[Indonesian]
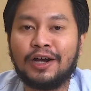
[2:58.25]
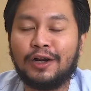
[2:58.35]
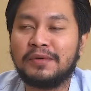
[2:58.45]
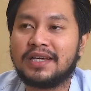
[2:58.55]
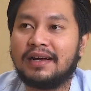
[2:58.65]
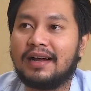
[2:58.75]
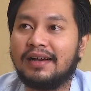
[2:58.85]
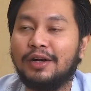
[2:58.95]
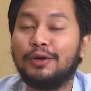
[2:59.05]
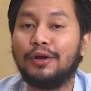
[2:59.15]
Kalau misalkan
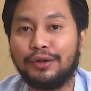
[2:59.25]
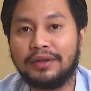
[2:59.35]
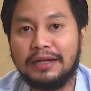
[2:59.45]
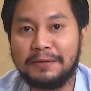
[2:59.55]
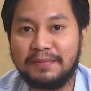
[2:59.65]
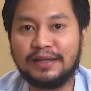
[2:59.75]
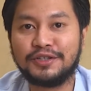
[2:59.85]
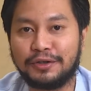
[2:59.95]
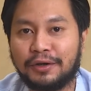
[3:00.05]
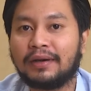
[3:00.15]
kalian download di Play
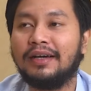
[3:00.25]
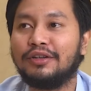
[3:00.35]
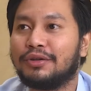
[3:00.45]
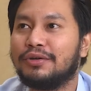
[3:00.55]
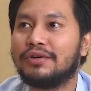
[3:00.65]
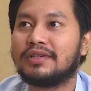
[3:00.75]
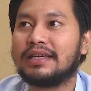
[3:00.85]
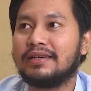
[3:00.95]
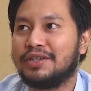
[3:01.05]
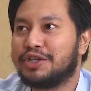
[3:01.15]
Store, itu tuh
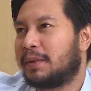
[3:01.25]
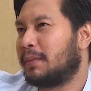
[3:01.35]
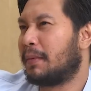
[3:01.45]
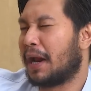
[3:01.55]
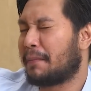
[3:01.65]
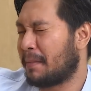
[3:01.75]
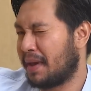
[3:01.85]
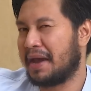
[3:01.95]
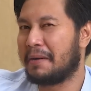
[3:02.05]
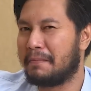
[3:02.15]
size-nya cuma beberapa mega,